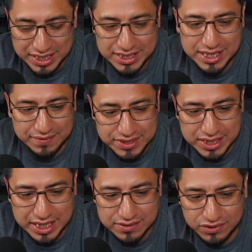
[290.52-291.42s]
Dice, ¿ya
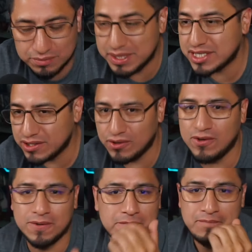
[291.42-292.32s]
viste Transformers?
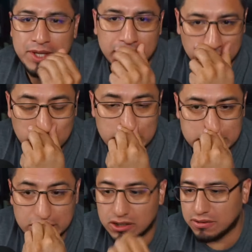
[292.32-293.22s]
No, no he ido al
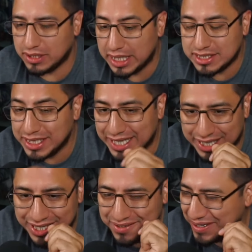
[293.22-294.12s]
cine, al cine, ¿eh?